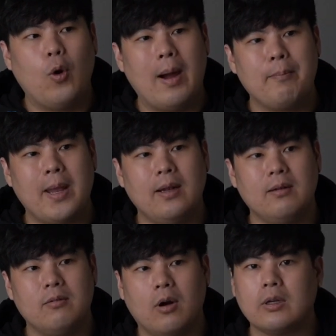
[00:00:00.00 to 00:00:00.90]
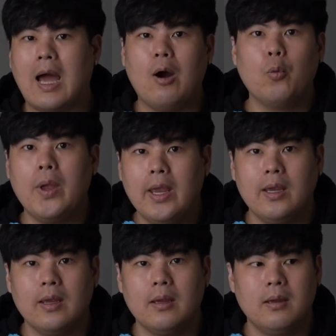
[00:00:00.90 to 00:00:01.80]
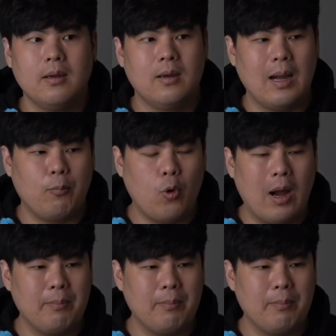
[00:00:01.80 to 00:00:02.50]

ความเป็นรองเท้าวิ่งกับควา